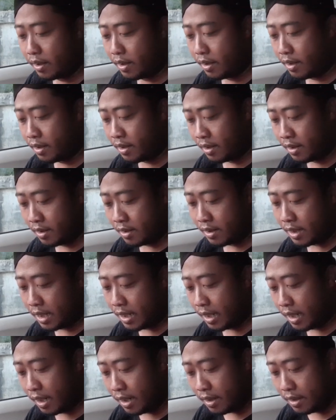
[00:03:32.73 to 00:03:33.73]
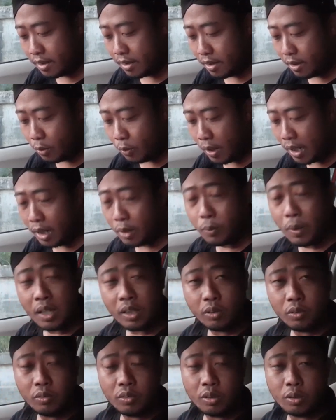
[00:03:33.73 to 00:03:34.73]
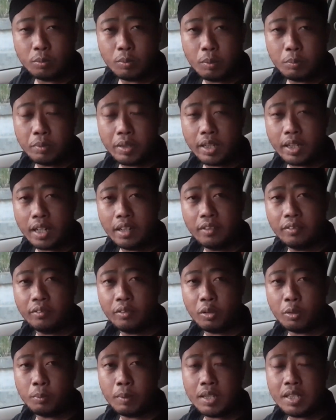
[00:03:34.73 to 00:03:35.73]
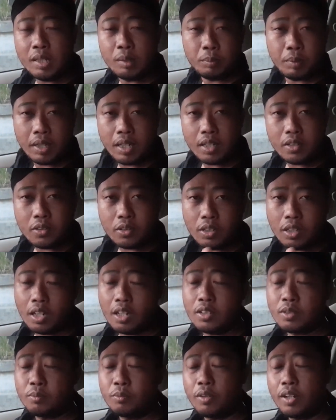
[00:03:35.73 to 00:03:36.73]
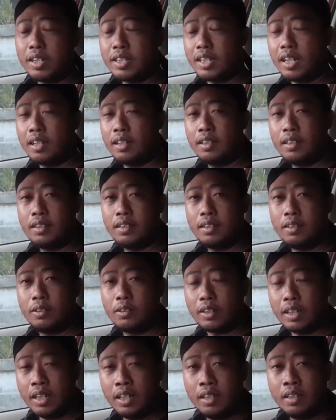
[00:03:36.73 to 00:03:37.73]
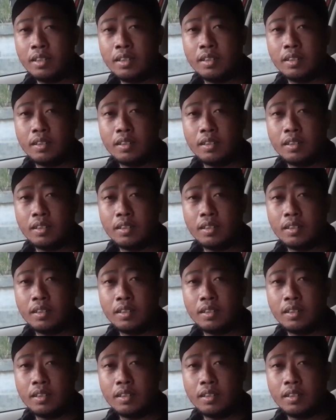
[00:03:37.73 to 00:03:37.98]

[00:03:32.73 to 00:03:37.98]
e, saya luangkan waktu untuk memberikan informasi kepada saudara semuanya oke